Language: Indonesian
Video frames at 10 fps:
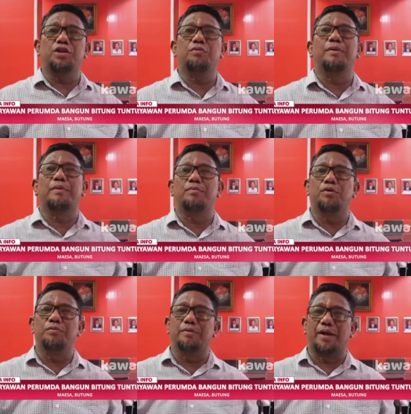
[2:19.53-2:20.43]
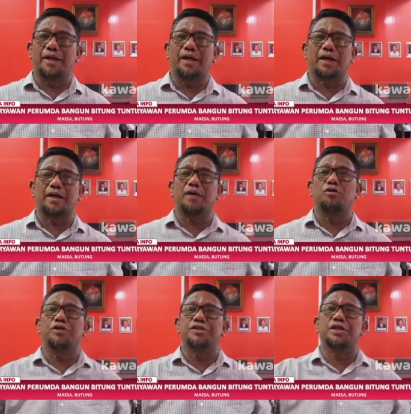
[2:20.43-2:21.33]
itu memang belum dibayar karena
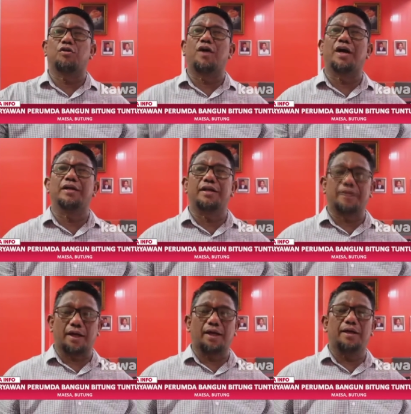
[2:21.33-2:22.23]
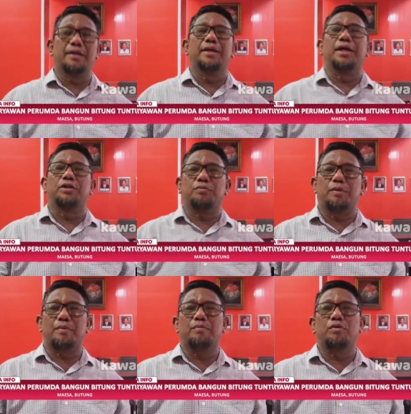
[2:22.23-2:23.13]
kondisi keuangan kita itu
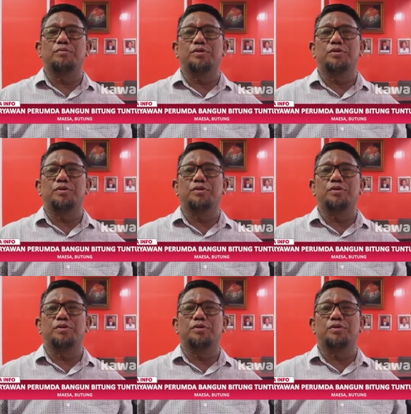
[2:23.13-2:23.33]
memang belum